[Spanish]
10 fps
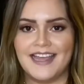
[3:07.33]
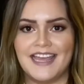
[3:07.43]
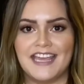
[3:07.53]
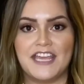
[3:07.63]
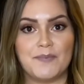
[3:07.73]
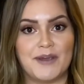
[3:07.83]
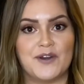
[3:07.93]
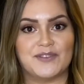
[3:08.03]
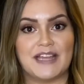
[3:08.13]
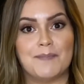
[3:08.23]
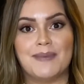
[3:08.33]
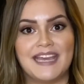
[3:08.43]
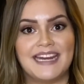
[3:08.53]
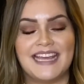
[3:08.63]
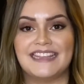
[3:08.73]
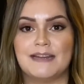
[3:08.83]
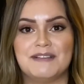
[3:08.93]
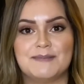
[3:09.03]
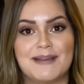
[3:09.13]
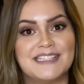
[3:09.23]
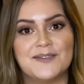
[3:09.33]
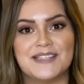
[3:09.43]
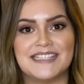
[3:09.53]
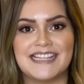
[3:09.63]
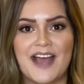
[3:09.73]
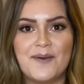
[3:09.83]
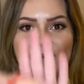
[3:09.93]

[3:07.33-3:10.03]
Y bueno, también entre mis básicos está una